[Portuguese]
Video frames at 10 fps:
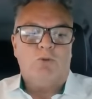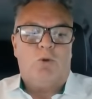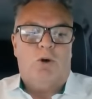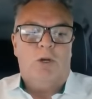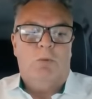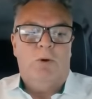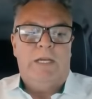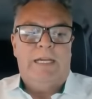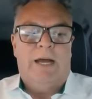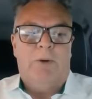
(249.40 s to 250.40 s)
autônomo
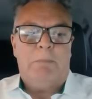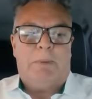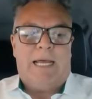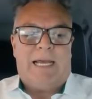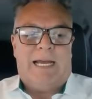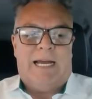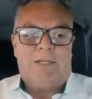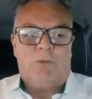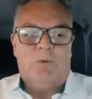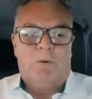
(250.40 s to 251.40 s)
e não
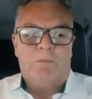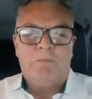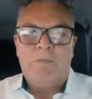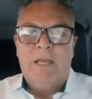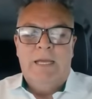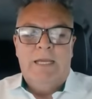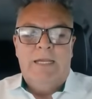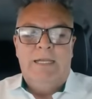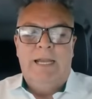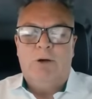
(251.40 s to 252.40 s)
empregado
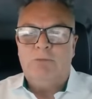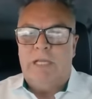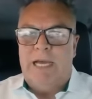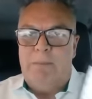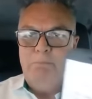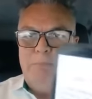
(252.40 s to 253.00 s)
não dê a